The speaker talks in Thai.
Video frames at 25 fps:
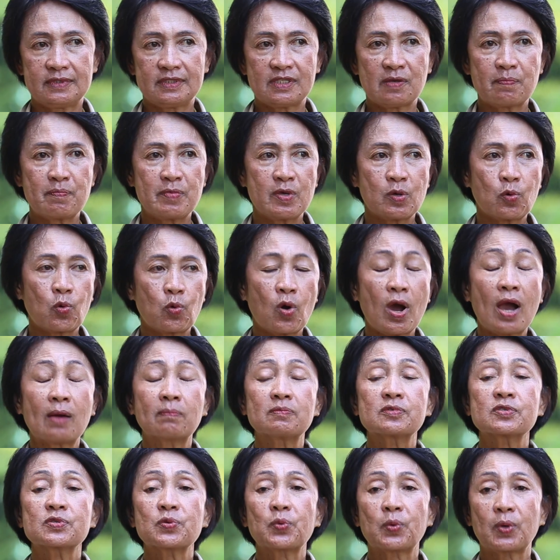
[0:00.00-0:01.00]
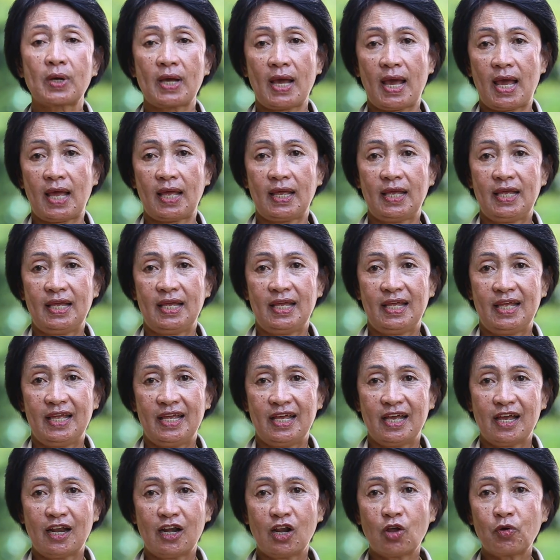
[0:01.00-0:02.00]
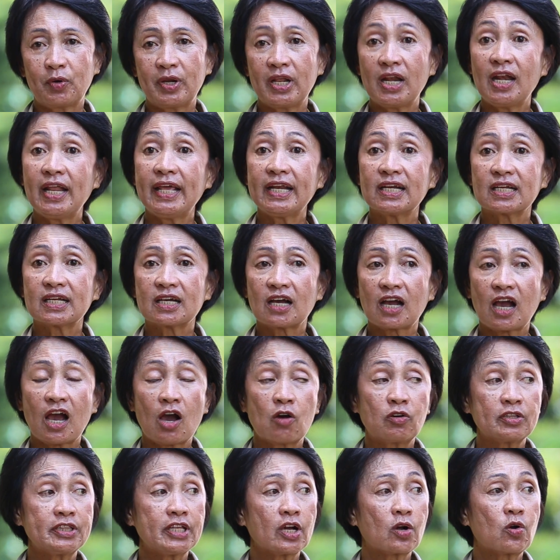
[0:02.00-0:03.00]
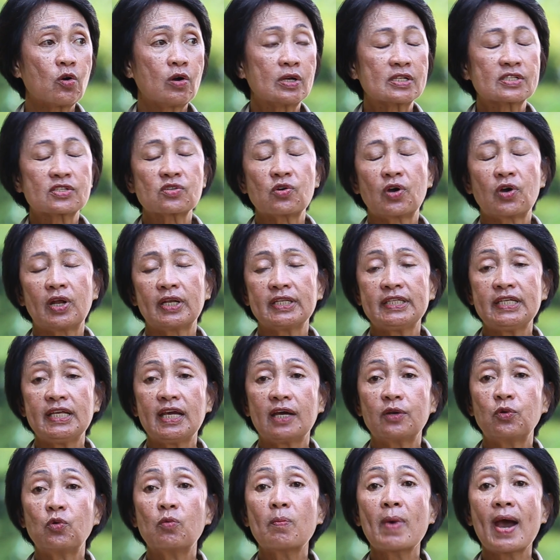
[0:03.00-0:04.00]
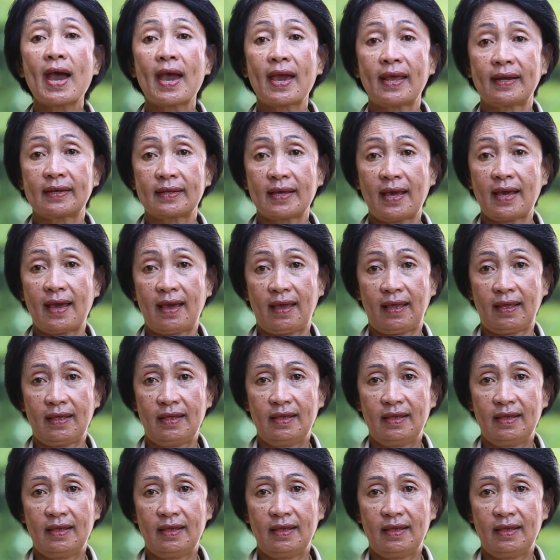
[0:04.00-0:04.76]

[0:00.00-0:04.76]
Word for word: จะมีความสุขค่ะ เราได้เล่นกับเขาแต่ก่อนสอนที่อนุบาลค่ะ